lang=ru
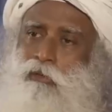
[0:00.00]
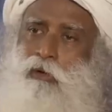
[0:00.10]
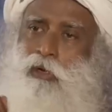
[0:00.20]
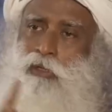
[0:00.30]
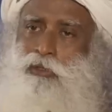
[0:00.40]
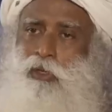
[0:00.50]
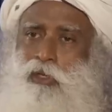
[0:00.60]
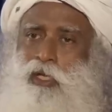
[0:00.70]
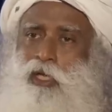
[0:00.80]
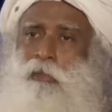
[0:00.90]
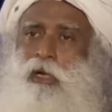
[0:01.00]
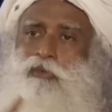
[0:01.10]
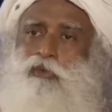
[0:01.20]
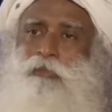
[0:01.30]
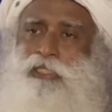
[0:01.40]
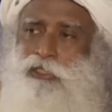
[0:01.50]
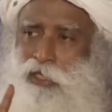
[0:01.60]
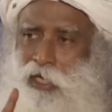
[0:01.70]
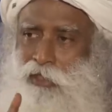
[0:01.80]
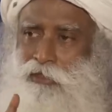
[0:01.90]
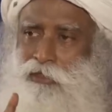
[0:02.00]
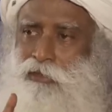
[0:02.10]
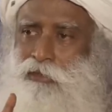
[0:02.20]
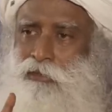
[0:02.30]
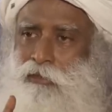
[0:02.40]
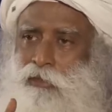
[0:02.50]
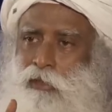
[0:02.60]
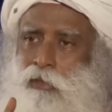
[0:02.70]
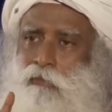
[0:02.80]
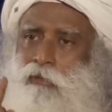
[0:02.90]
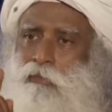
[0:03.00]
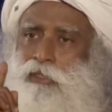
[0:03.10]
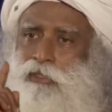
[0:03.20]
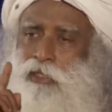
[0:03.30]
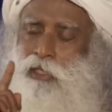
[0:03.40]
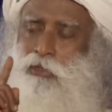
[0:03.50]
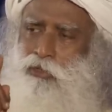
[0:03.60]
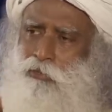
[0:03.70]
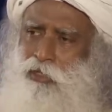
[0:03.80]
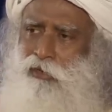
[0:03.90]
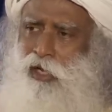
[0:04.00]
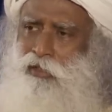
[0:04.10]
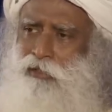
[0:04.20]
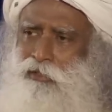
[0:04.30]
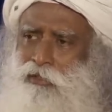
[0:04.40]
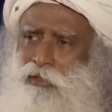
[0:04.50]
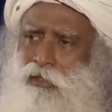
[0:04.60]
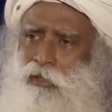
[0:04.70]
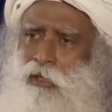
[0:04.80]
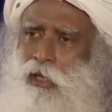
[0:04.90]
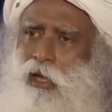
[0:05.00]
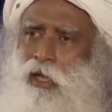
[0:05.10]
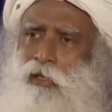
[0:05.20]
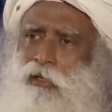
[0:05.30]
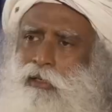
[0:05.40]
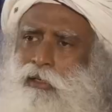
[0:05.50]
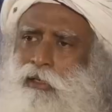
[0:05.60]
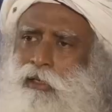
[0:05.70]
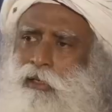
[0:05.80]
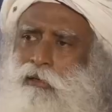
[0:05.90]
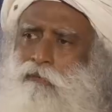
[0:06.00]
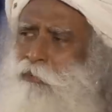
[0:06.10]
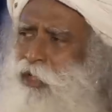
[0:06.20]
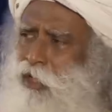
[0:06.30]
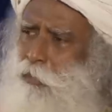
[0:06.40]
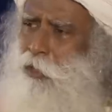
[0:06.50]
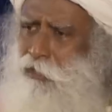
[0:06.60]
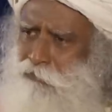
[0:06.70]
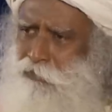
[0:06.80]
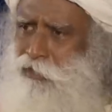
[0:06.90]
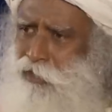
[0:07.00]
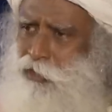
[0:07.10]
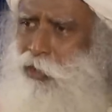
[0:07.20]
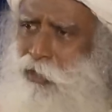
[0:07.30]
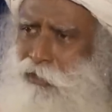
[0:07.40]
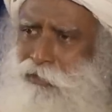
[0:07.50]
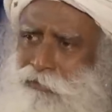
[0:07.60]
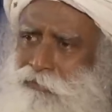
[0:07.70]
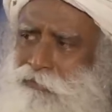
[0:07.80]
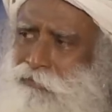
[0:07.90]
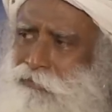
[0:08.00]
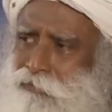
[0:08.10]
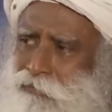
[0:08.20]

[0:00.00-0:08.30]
Нет необходимости говорить о правах женщин. Мы должны говорить о правах человека. А женщины — это часть человечества,